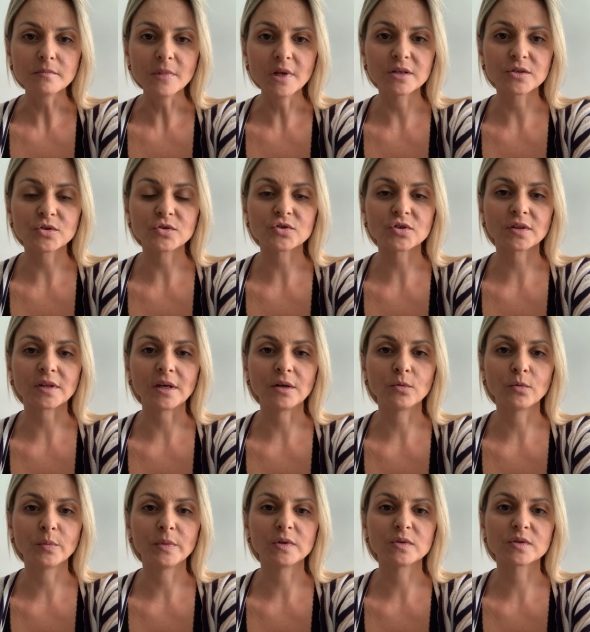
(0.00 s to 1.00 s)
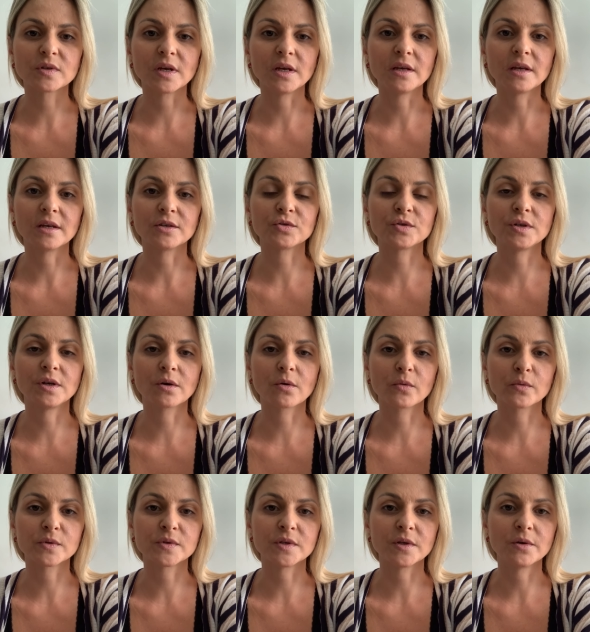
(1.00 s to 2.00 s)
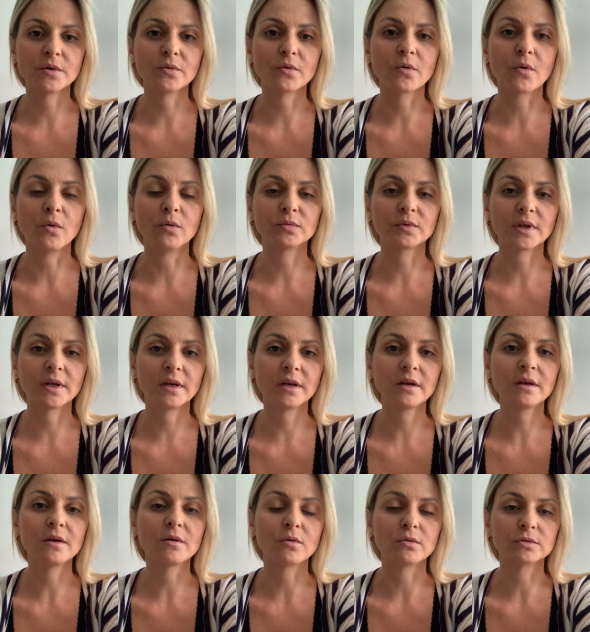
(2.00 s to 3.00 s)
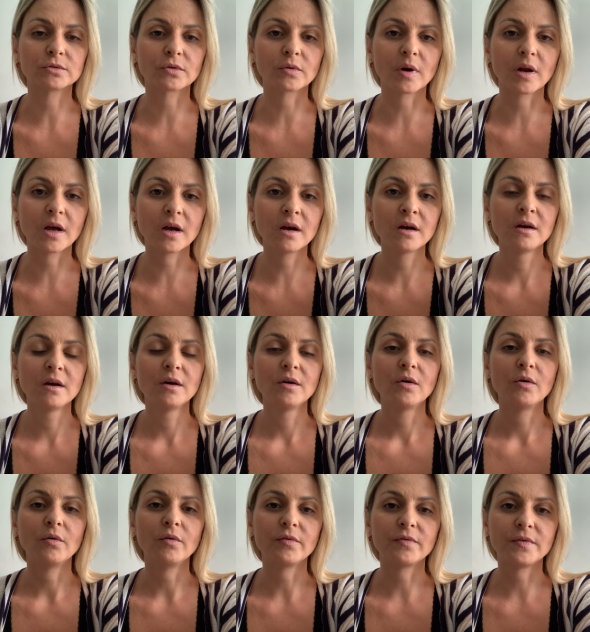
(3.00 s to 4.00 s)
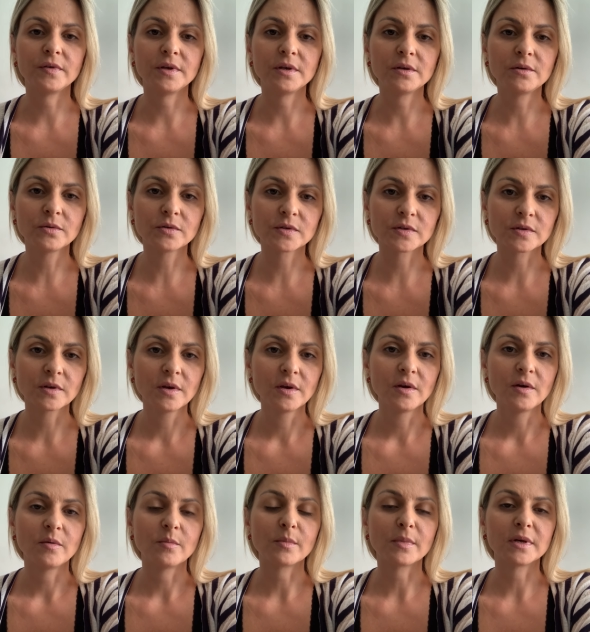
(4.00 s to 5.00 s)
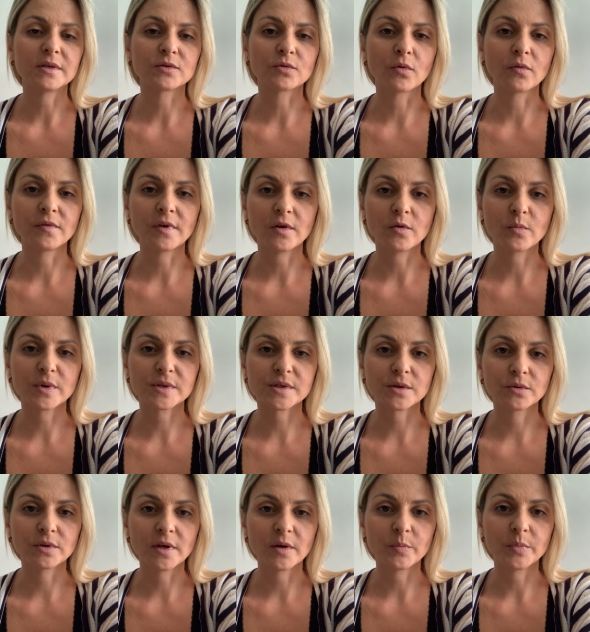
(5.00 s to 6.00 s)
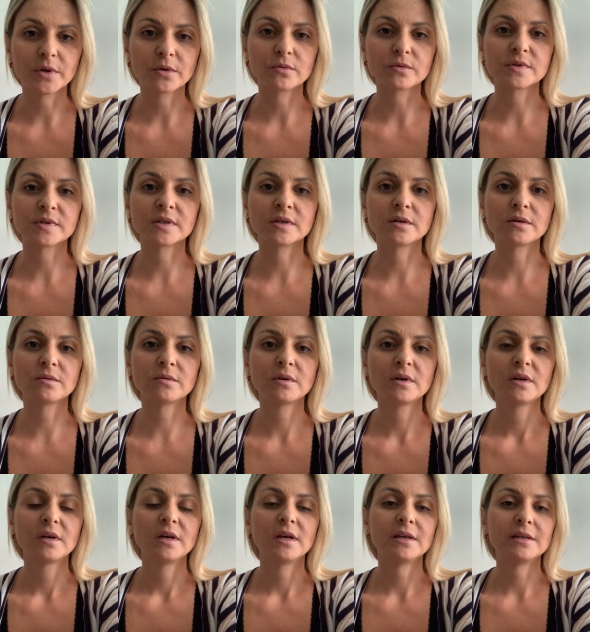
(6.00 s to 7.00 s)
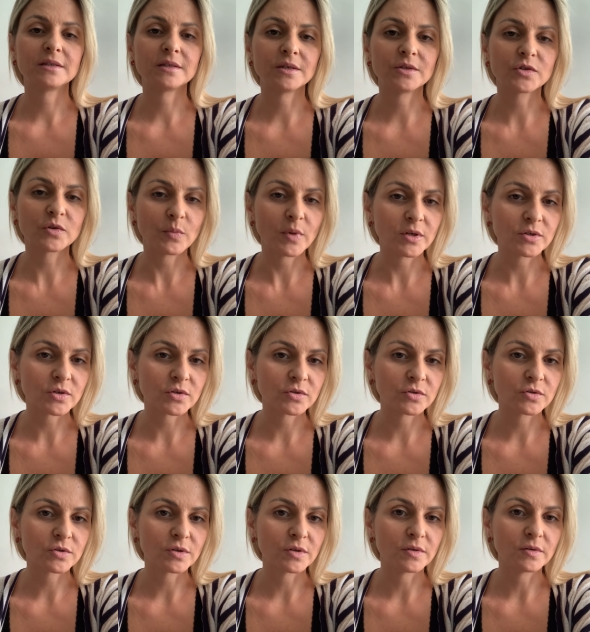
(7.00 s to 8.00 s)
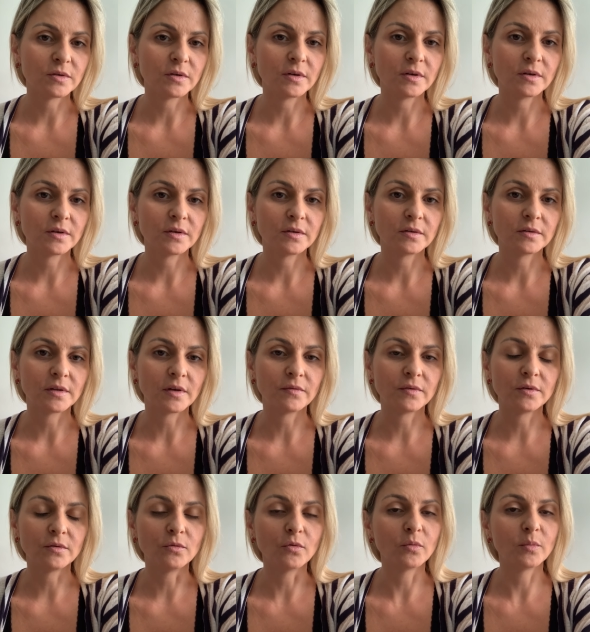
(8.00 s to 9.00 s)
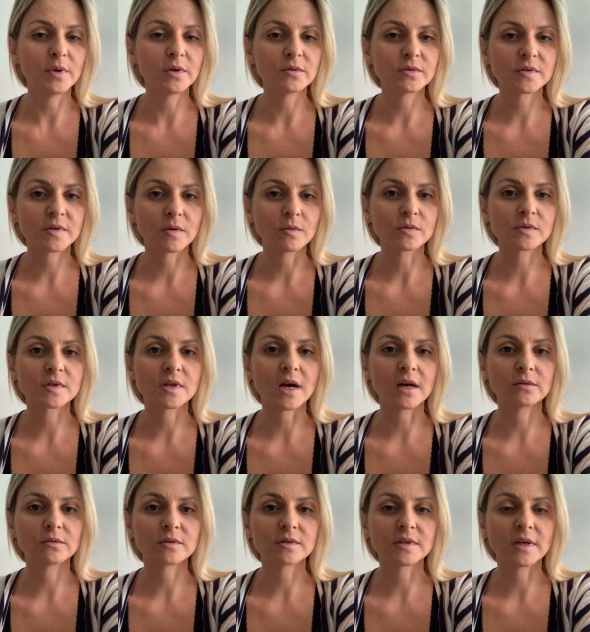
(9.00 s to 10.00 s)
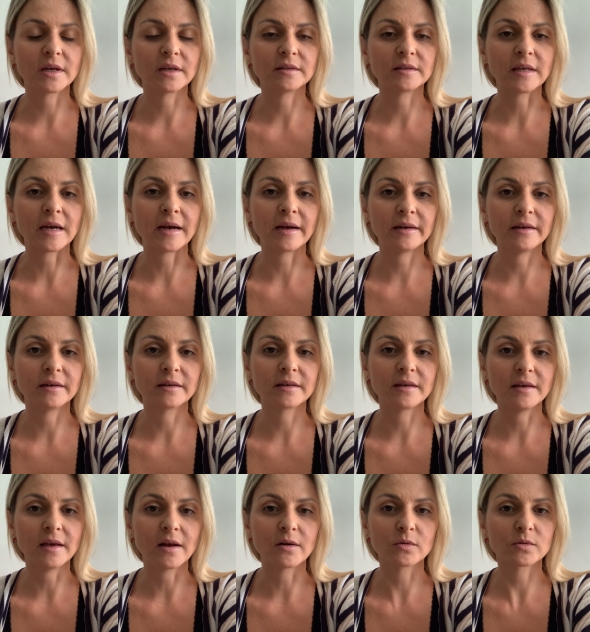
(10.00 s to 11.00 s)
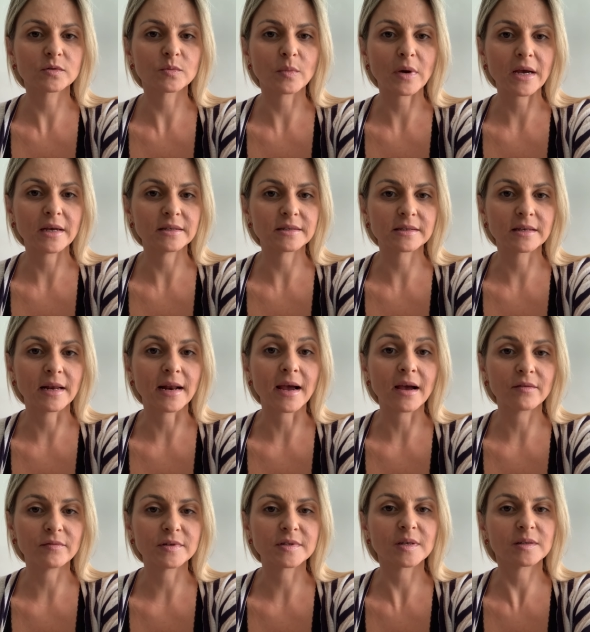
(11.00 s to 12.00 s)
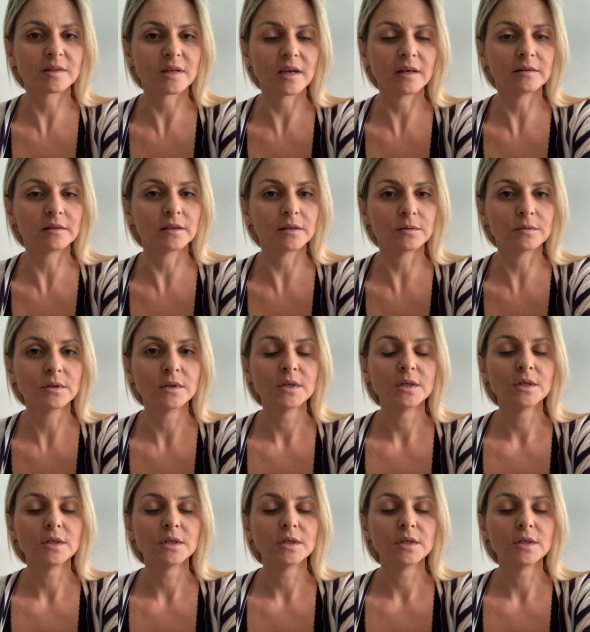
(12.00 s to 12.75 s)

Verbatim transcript: A gente já tem números aí que a China conseguiu conter e controlar o vírus, mas houve aí uma segunda repercussão. Recentemente a gente eh, teve números que os dados da Itália, que eram os mais graves até então,